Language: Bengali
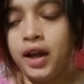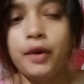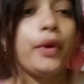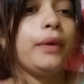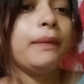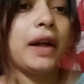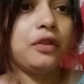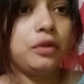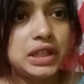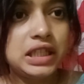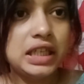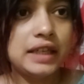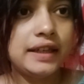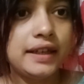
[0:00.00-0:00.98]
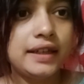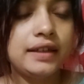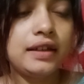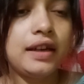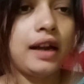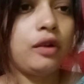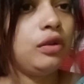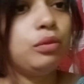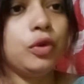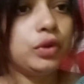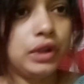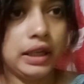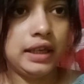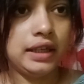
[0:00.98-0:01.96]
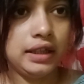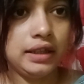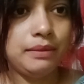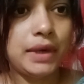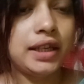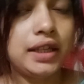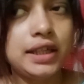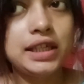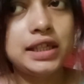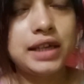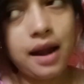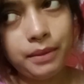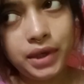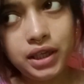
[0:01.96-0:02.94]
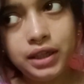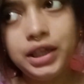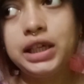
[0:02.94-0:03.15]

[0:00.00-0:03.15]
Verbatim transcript: এখন বান্ধবীর ছেলের এখনও মুখ দেখিনি মানে আমি